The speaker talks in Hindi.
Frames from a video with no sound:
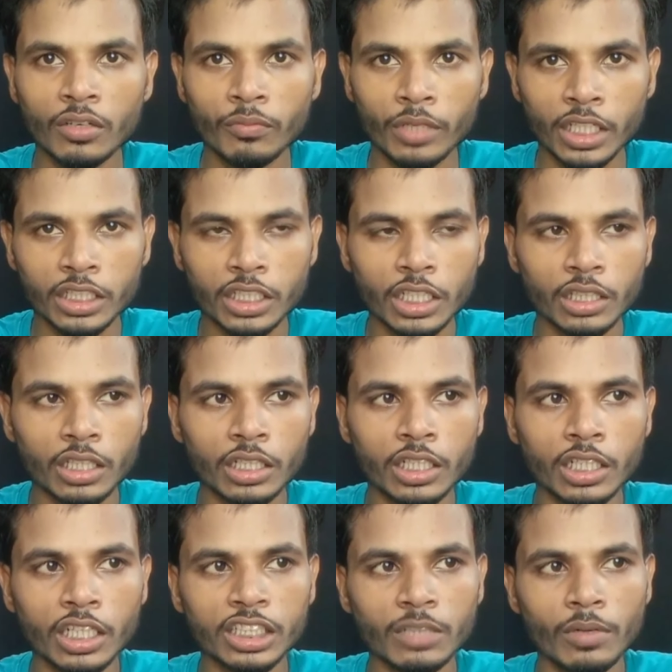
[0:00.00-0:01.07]
फ्रिज के अंदर
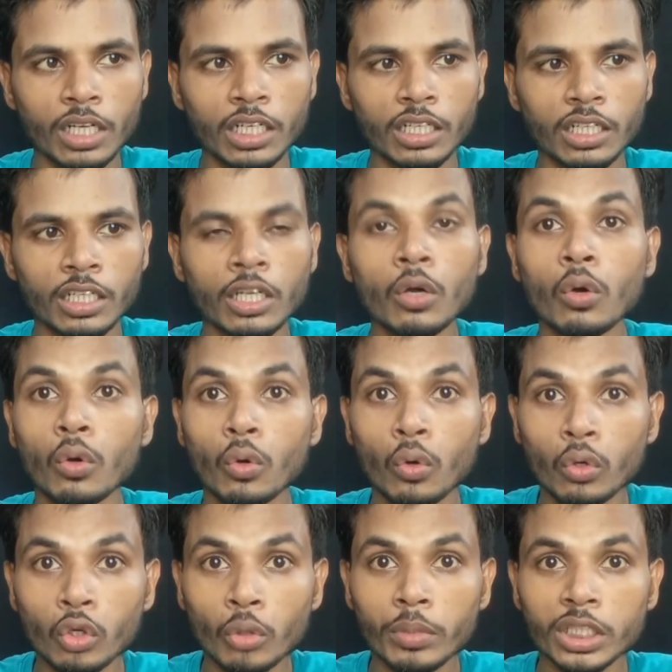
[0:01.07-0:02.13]
ठीक है जमाने के लिए
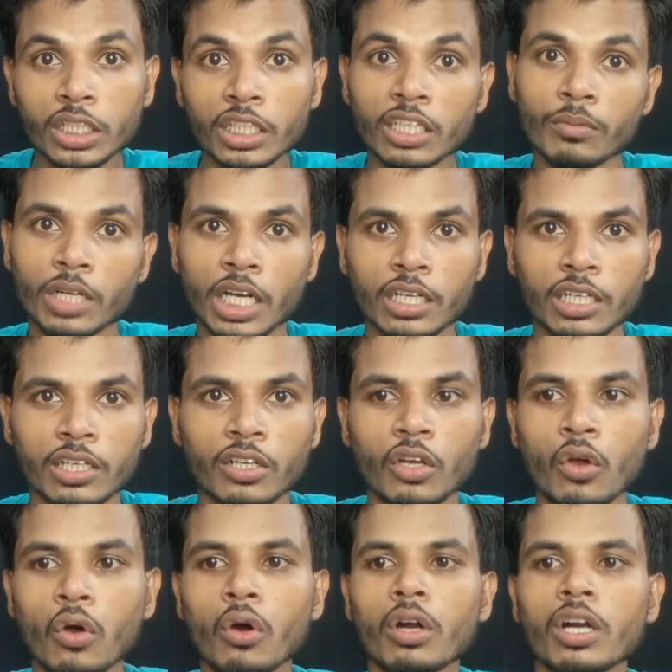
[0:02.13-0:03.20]
ओरियो बिस्किट की बनाकर
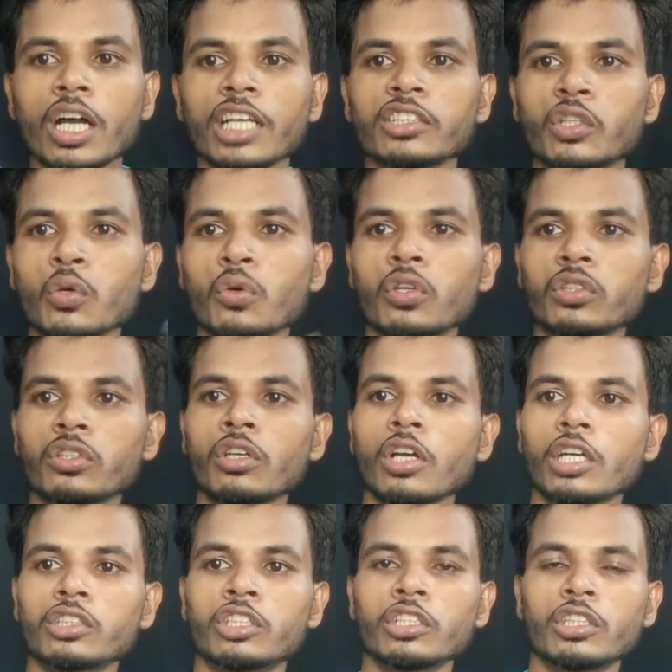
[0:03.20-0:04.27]
और गैस देखो कितनी
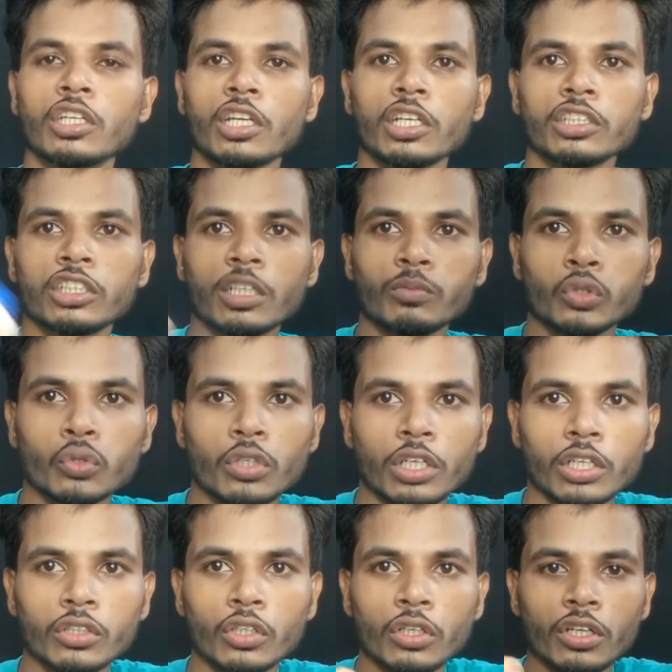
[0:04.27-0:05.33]
अच्छी तरीके से जम चुकी
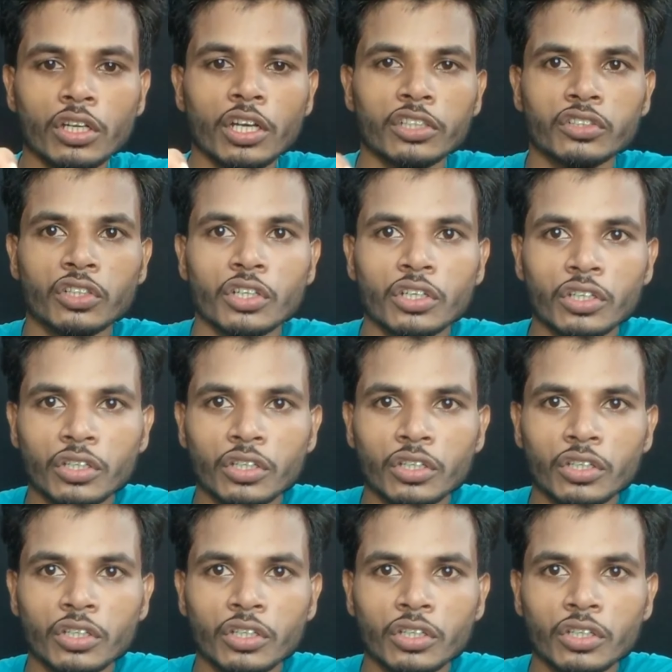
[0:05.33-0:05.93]
है देखिए गैस